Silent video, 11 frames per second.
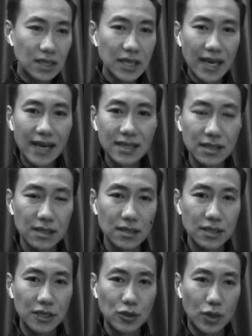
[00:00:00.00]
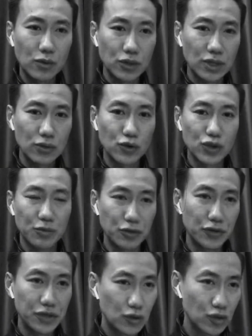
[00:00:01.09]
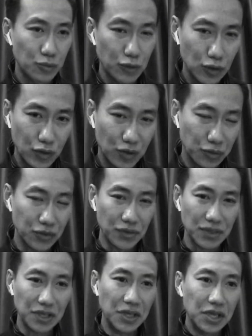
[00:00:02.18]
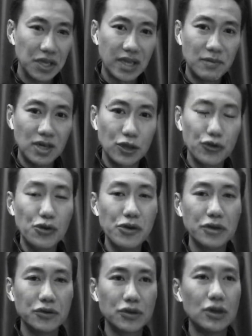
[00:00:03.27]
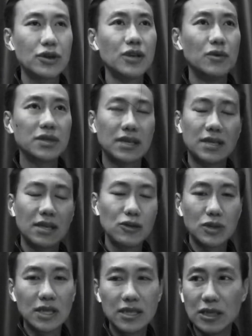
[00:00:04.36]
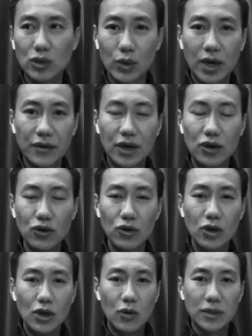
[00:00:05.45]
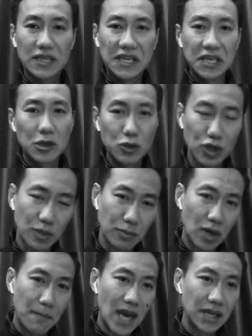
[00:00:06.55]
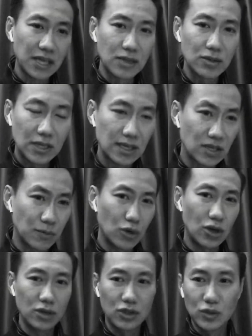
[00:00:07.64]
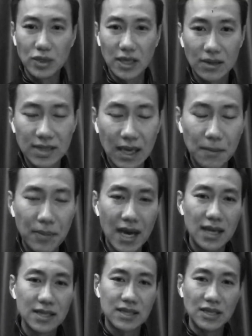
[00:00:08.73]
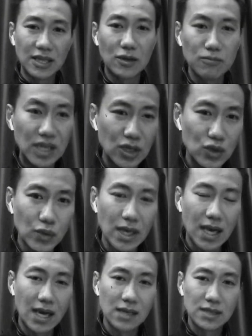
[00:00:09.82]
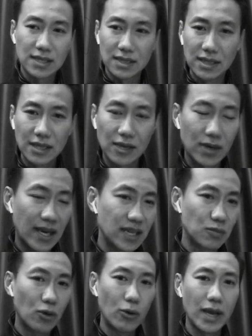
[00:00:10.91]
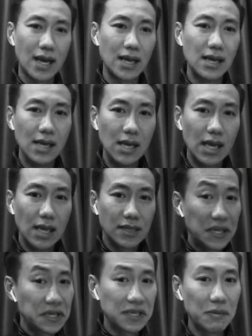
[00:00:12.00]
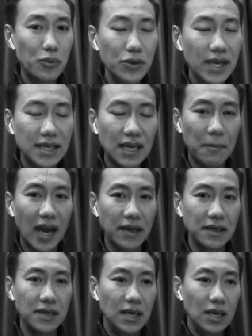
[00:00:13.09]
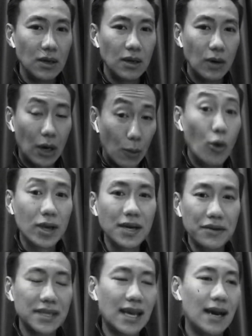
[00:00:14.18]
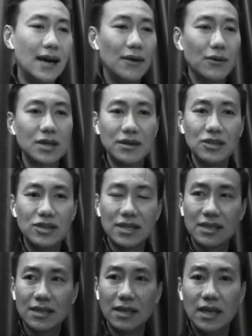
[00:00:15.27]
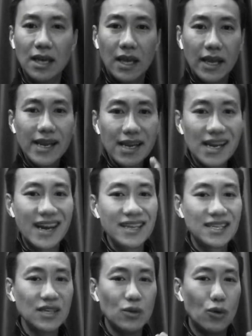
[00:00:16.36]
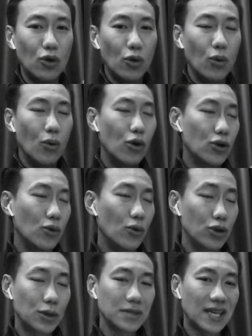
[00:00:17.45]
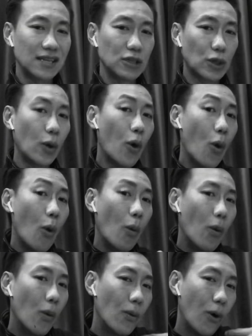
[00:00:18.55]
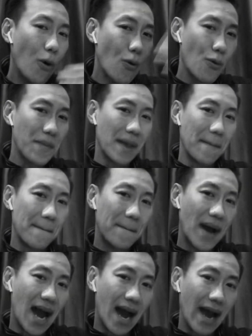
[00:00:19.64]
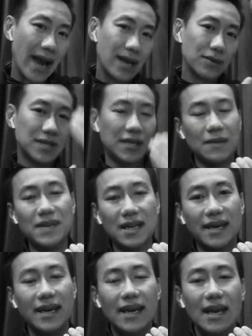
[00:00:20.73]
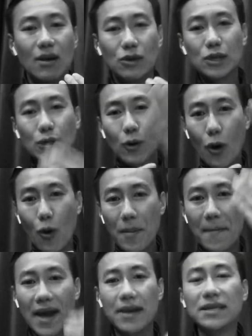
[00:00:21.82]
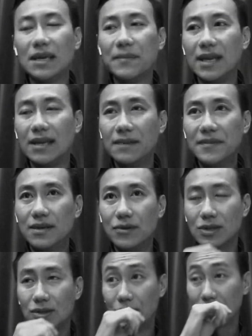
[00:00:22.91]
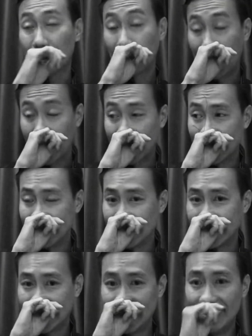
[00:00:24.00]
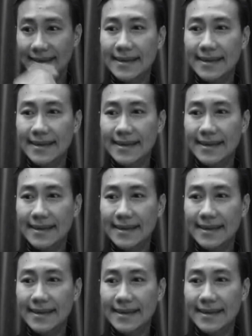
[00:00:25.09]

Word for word: 一开始起床我就要做什么东西，做什么，做什么东西。那么很多人都说，OK，我早上六点起床，然后我七点要做什么，八点要吃什么，九点要上班，十点要睡呀，十一点要开什么会啦。其实不应该这样排的啊！我个人啊、哈，我个人觉得是应该是我我我通常是从后面排到前面来，我是从后面排到前面来。那么我从怎么排呢？呃。